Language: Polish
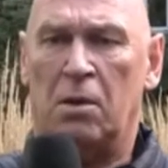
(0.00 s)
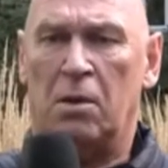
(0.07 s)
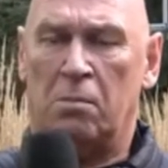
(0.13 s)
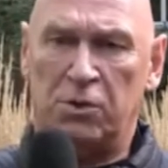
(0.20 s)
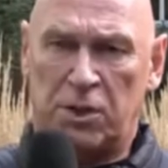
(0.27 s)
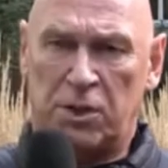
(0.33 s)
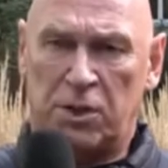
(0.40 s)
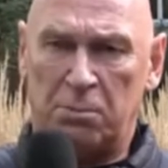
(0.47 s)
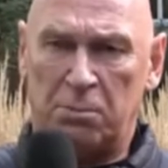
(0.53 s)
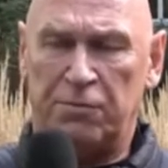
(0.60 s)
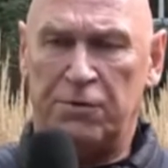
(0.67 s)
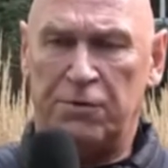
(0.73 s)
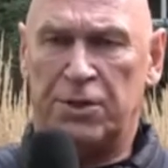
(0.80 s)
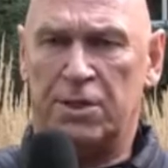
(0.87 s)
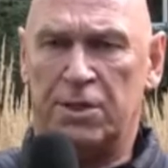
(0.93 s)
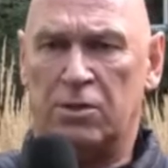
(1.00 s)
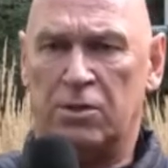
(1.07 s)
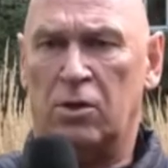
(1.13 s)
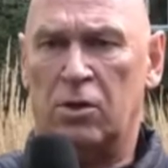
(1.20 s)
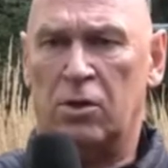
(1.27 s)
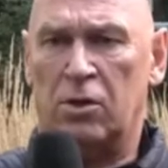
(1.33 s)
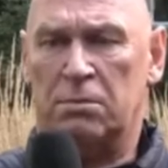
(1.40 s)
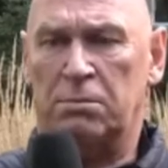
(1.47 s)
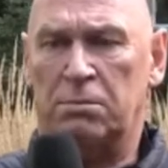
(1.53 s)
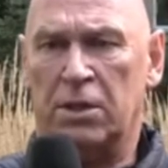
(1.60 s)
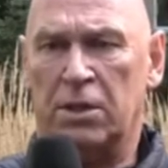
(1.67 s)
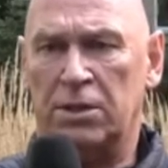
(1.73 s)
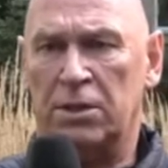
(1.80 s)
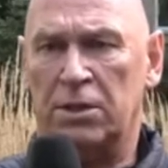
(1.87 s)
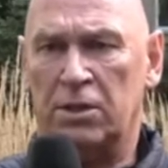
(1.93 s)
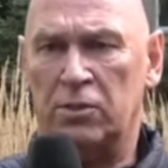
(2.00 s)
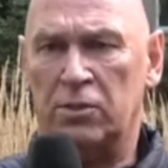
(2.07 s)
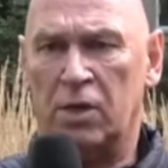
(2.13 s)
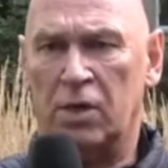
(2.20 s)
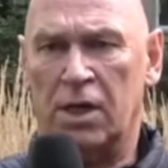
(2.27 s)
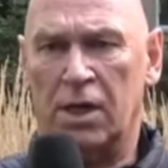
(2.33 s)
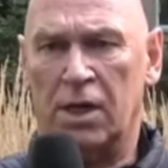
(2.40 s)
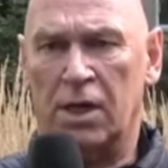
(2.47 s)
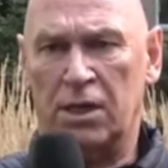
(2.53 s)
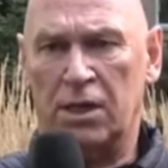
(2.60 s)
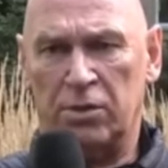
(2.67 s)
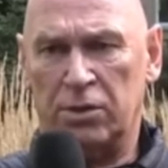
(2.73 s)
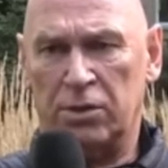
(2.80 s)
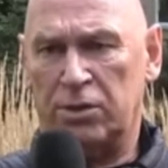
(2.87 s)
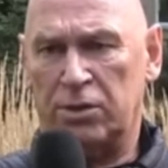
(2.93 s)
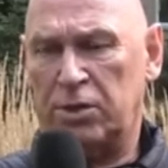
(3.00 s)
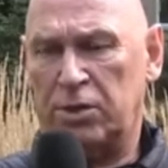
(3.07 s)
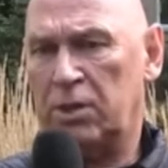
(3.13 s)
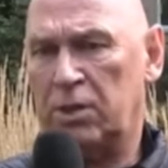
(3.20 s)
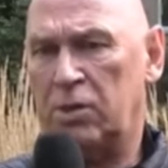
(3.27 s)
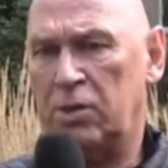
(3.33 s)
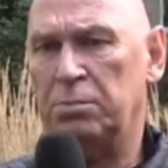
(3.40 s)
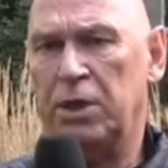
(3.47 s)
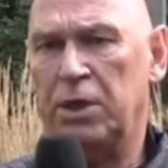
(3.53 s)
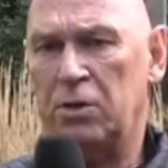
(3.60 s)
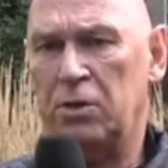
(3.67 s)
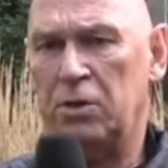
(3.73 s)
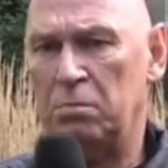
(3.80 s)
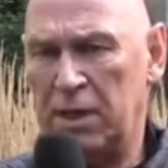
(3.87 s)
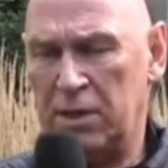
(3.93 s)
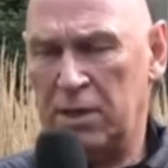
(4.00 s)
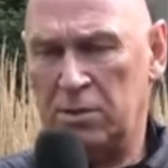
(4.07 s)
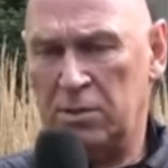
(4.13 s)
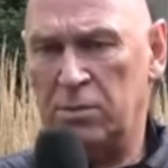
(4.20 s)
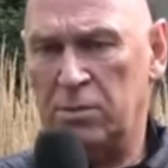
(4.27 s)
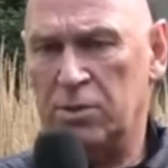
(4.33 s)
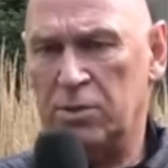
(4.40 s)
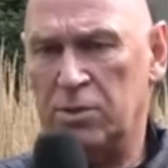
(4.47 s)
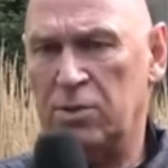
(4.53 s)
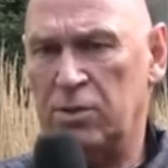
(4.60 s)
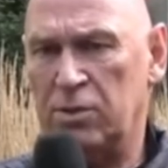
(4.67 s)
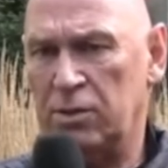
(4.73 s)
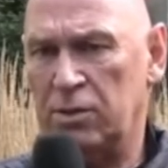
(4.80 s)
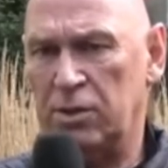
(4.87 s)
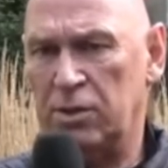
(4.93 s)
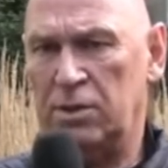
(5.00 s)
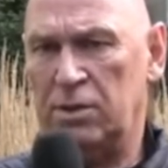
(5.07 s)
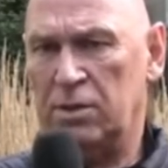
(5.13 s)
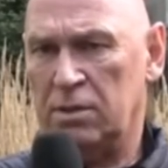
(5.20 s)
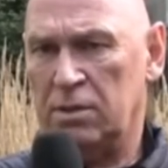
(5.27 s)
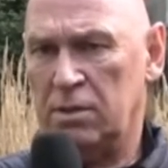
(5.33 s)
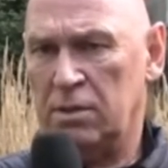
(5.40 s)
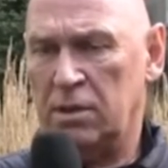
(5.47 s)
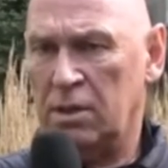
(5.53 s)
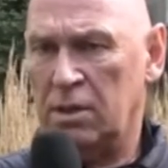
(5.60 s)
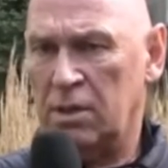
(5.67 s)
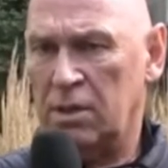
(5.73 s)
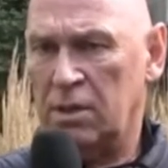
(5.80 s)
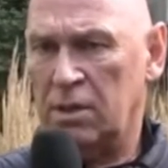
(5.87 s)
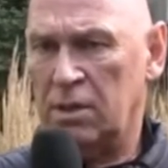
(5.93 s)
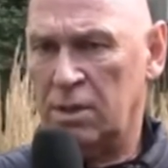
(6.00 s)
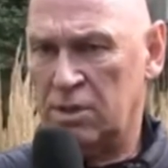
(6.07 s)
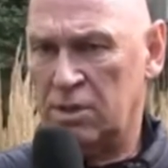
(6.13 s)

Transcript: można mówić, że jest kolosem na glinianych nogach, ale te nogi się opierają bardzo mocno i jest